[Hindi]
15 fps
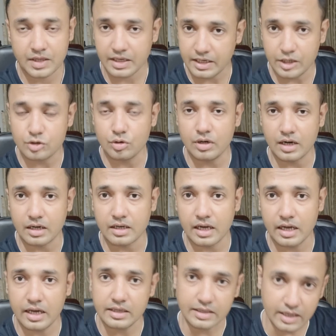कि जो लड़का
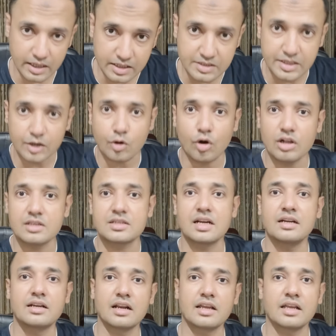है ये इसी कॉल सेंटर